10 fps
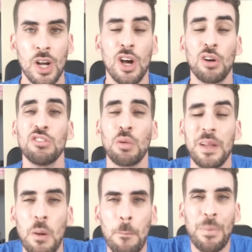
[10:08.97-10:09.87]

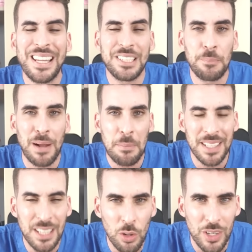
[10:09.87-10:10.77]
Consumilo principalmente
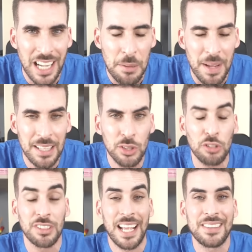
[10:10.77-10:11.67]
con alimentos,
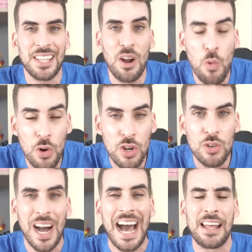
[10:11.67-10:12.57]
entre 1
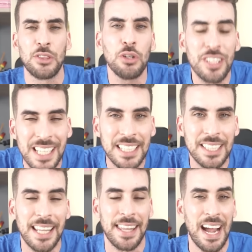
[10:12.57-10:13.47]
a 2 dientes
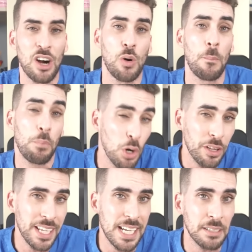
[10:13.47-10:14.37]
de ajo por
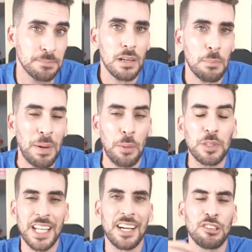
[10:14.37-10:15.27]
día para
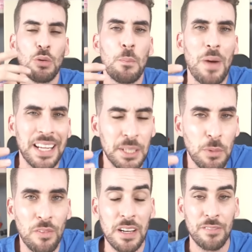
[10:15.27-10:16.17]
obtener sus máximos
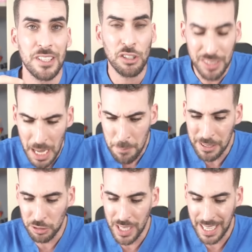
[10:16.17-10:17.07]
beneficios. Hay
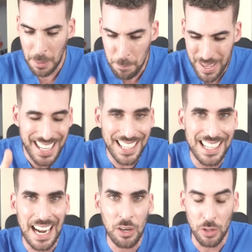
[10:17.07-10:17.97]
personas que pican el
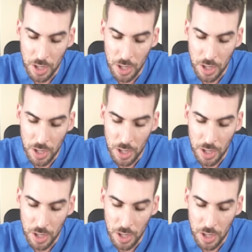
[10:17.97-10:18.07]
ajo